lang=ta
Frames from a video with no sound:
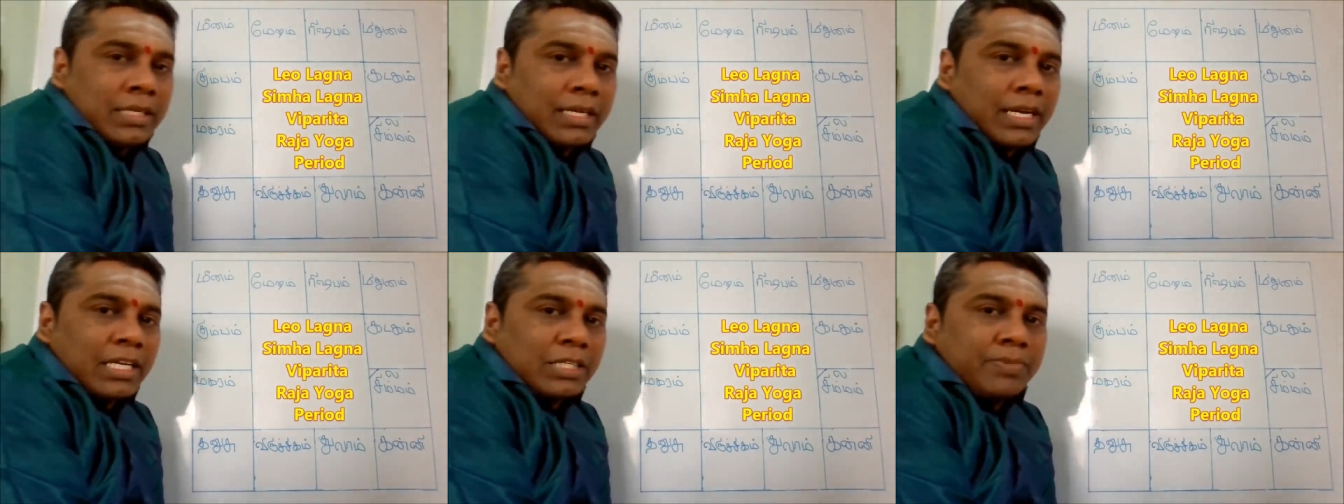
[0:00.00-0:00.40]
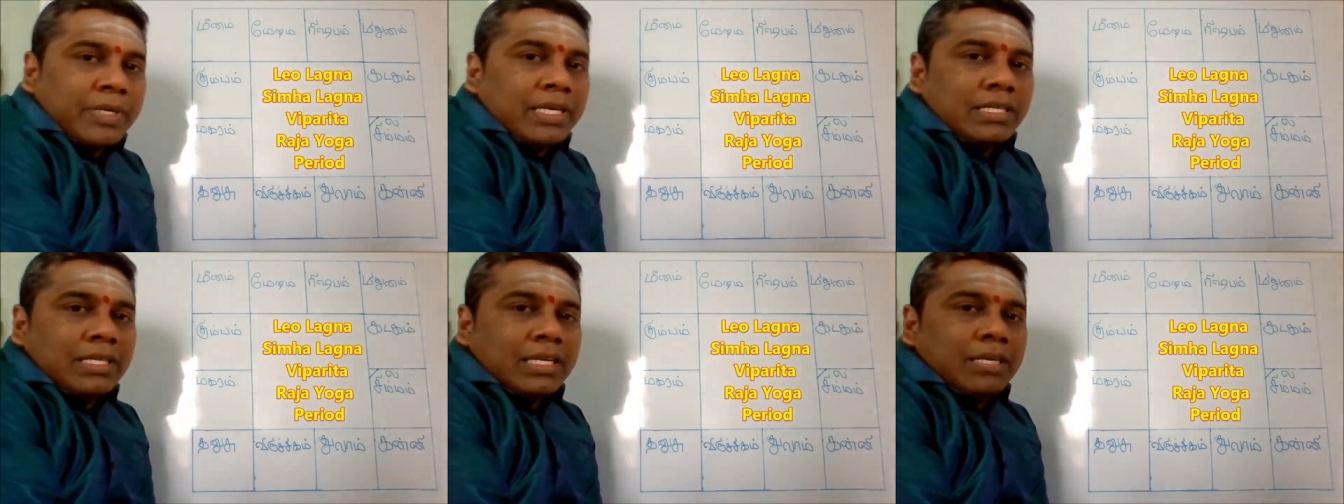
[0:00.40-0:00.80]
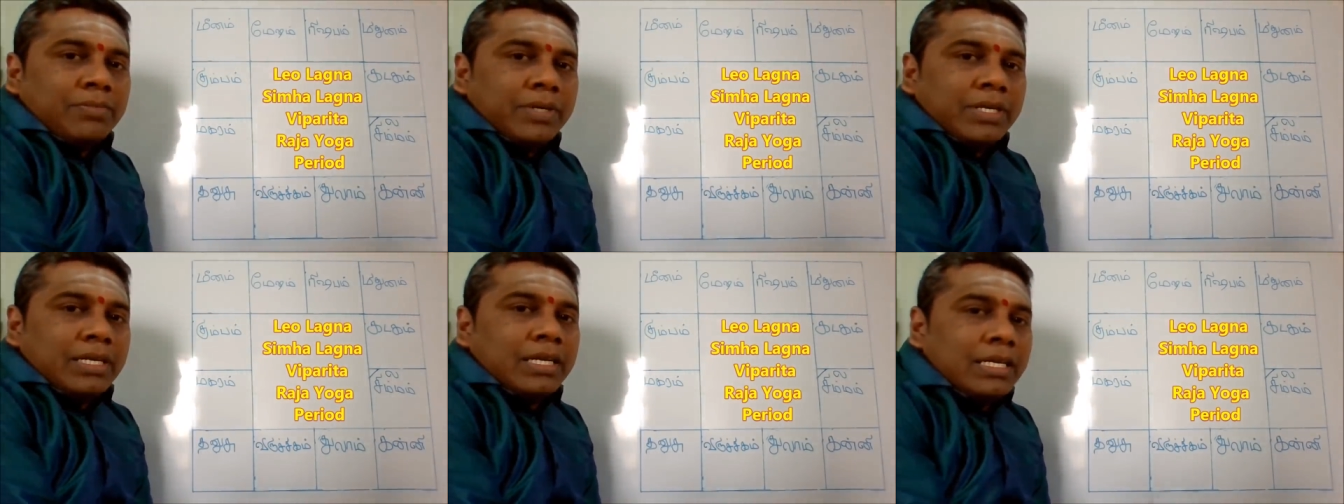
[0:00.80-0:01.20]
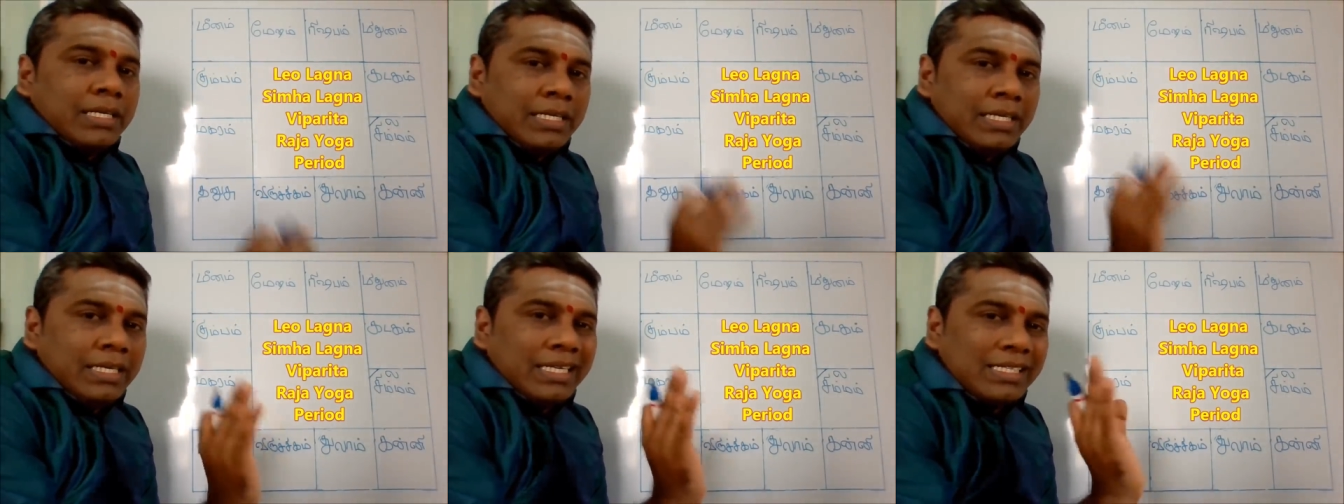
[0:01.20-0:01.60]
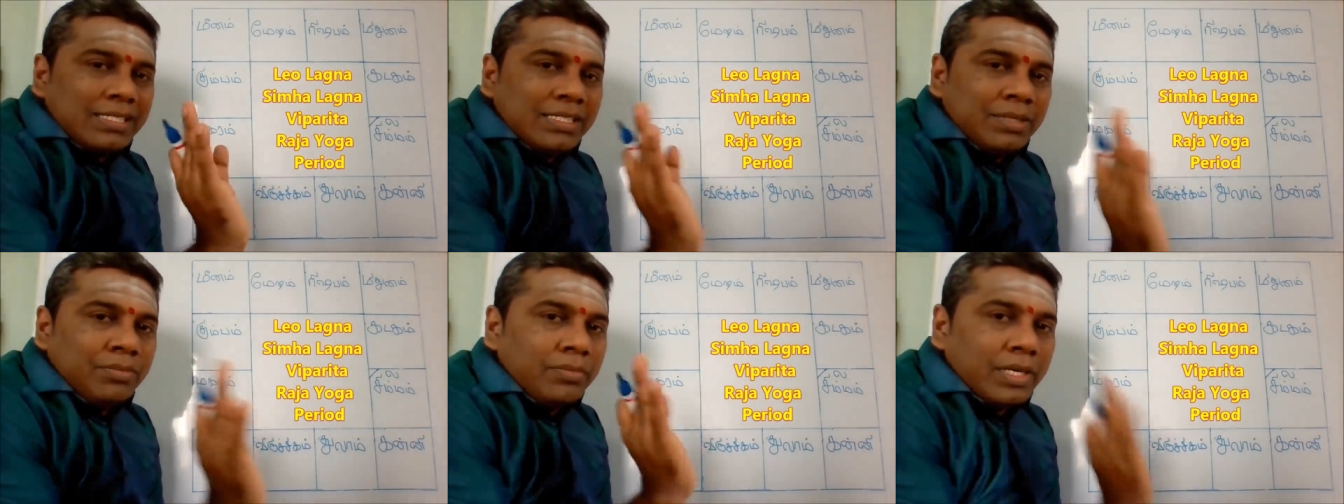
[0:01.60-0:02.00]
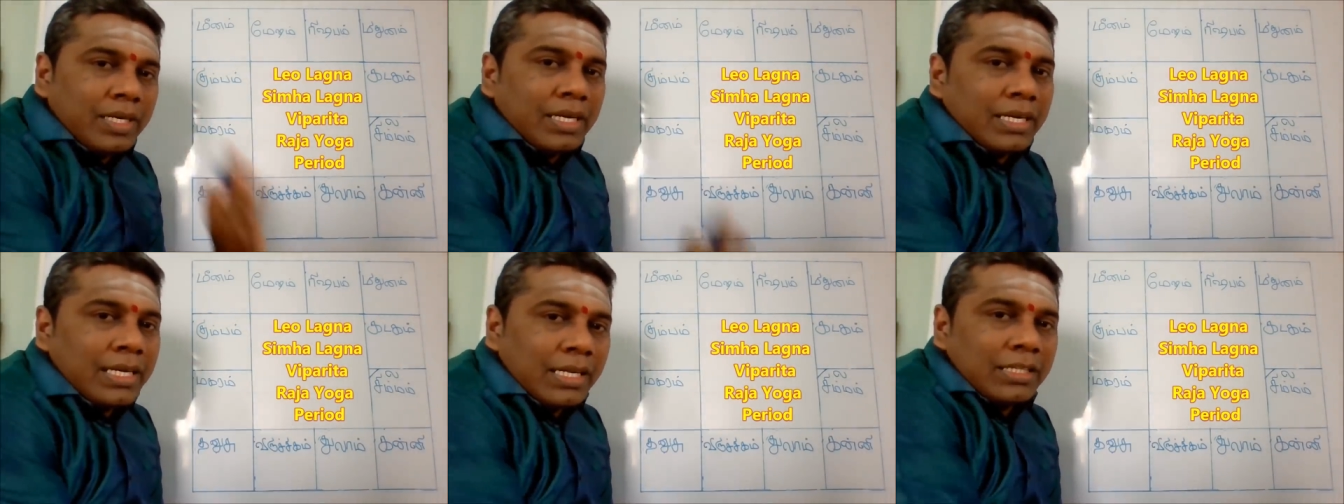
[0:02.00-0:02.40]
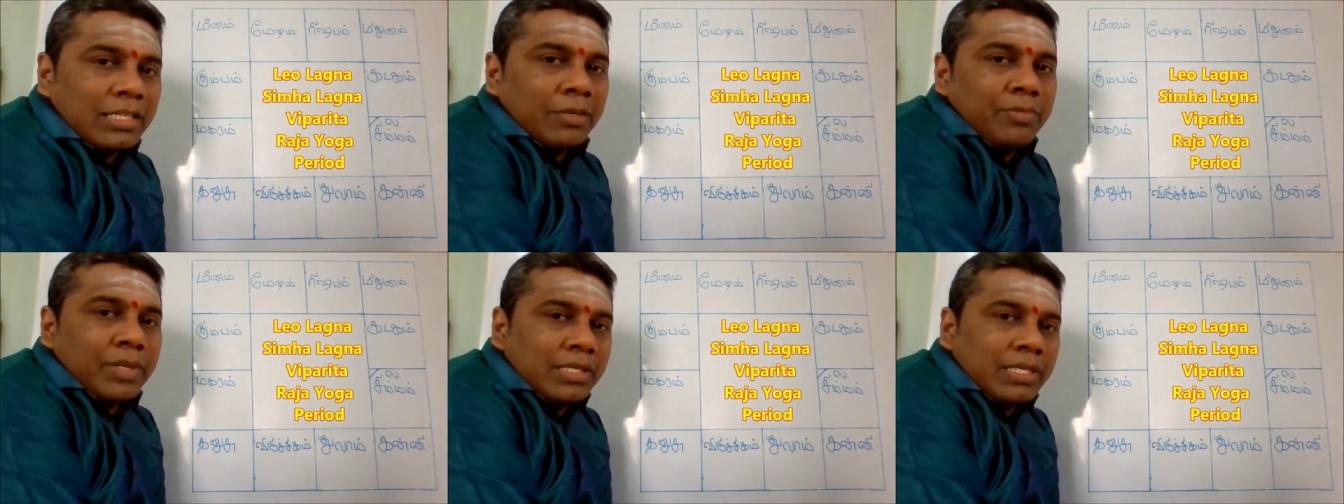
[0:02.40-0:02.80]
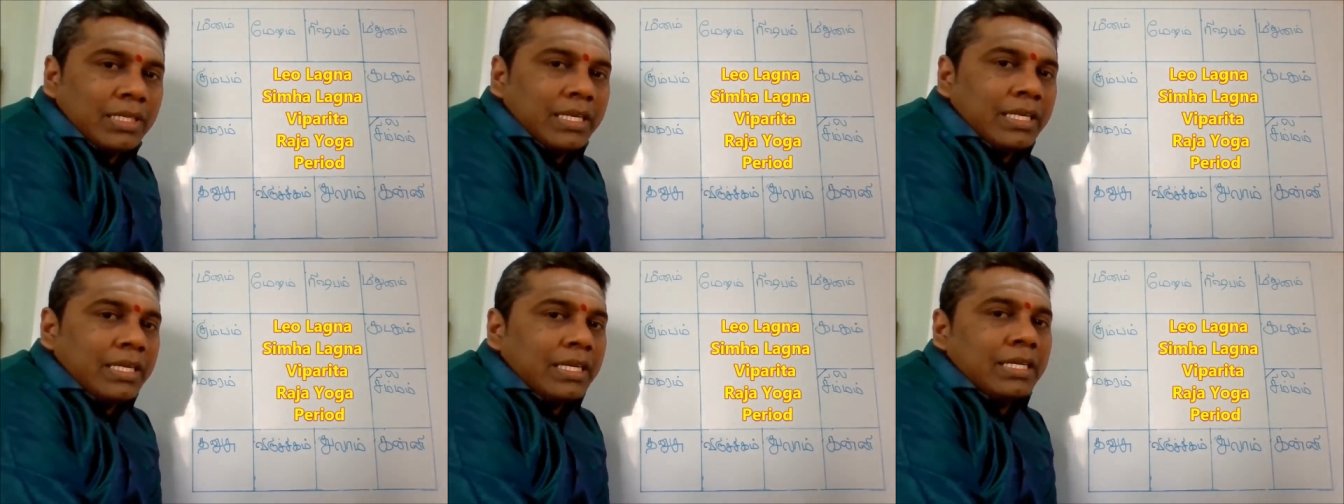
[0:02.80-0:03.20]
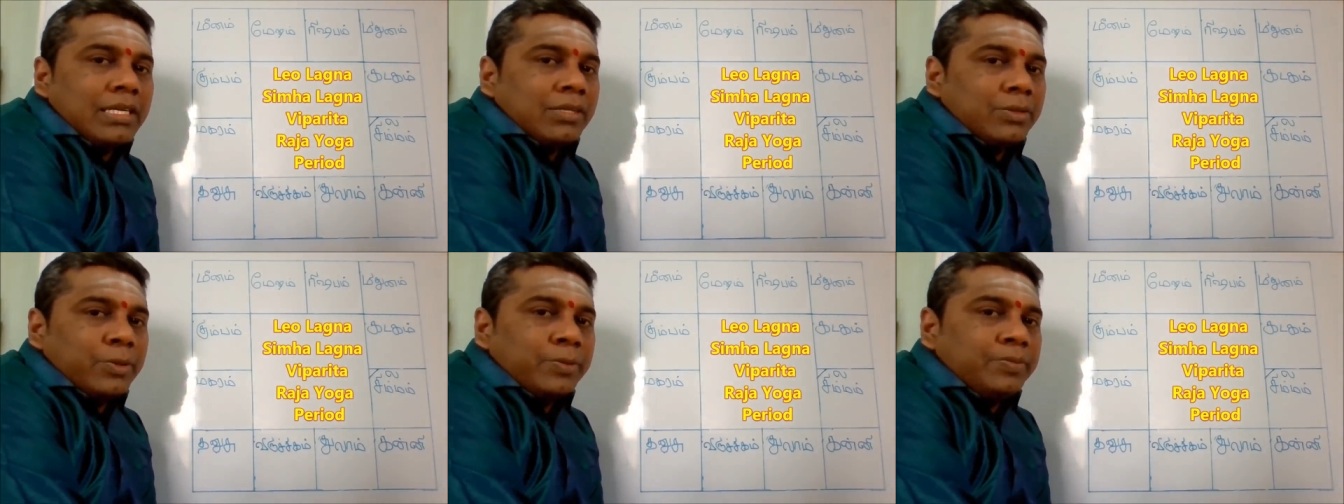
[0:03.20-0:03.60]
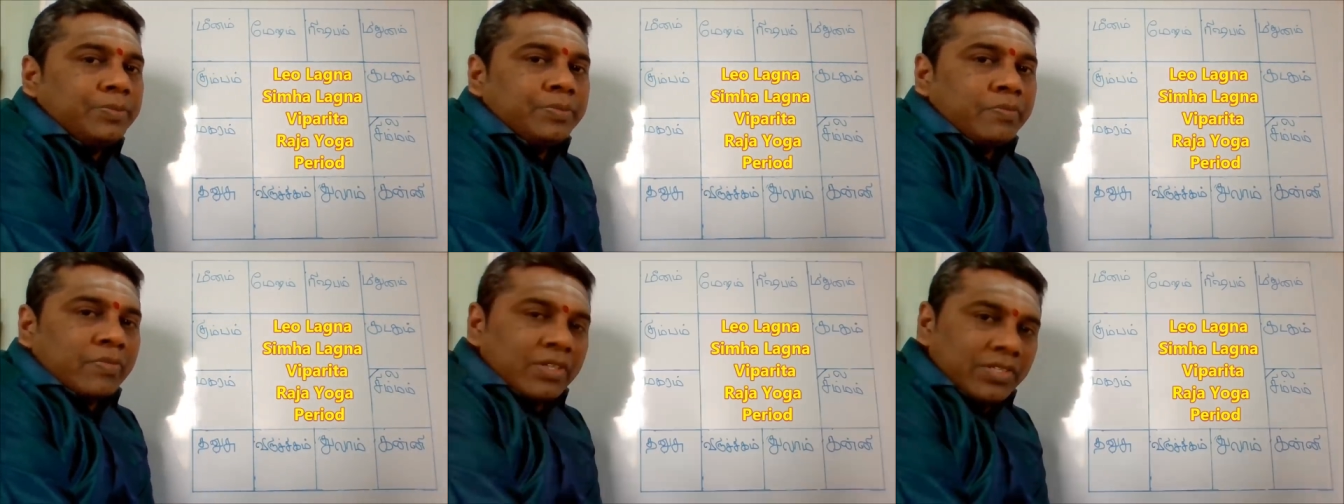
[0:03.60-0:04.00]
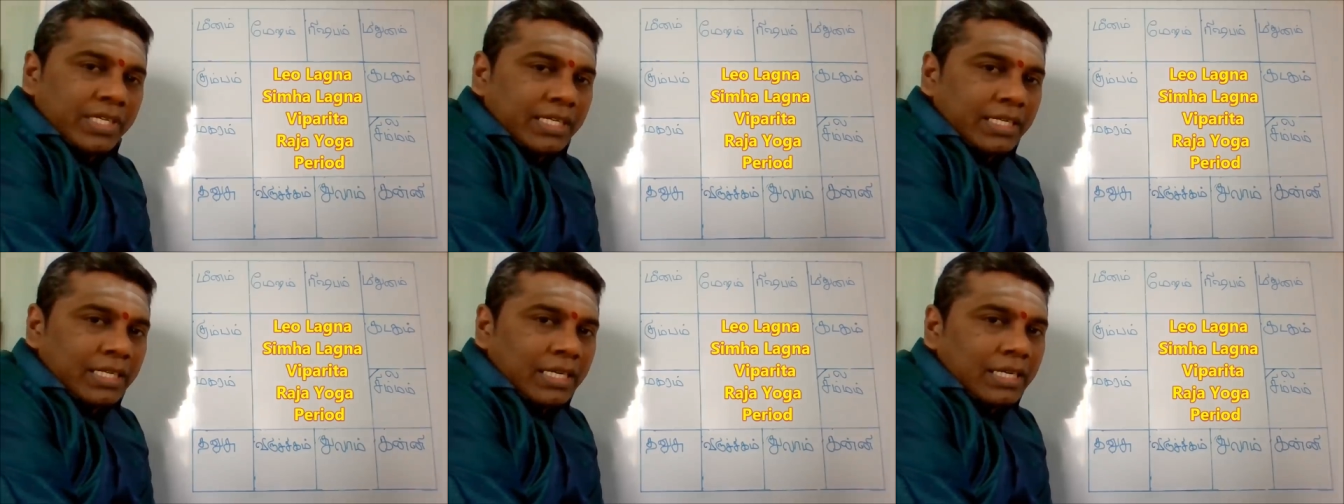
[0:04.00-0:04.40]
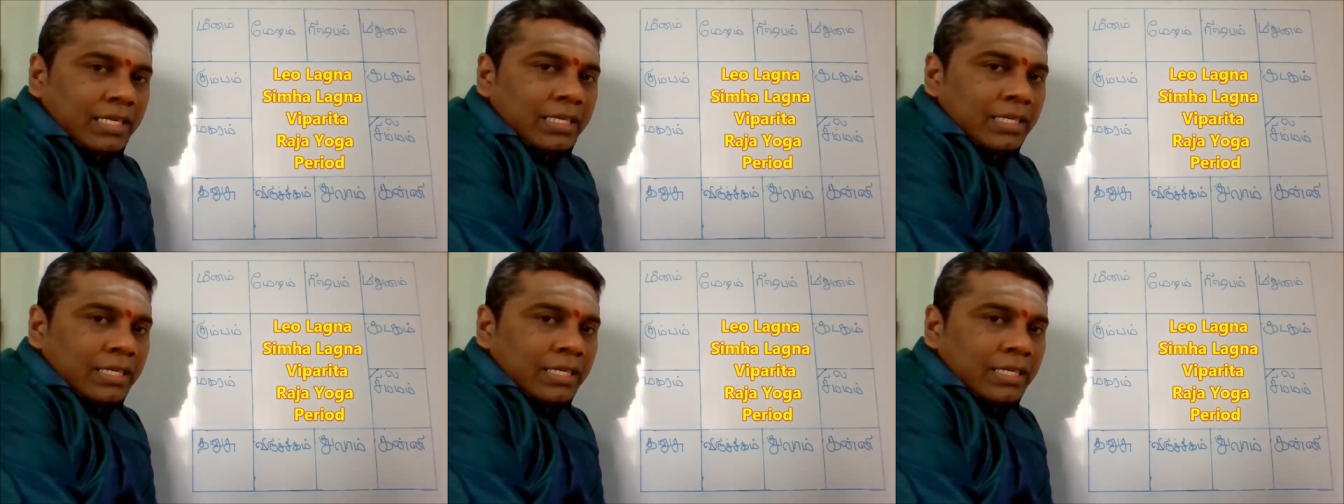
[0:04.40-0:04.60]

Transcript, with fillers: கிராஸ் பண்ணியிருந்தாங்க அப்படின்னா நீங்க சிம்ம லக்னத்துல பிறந்திருக்கிறீங்கன்னு அர்த்தம் சரிங்களா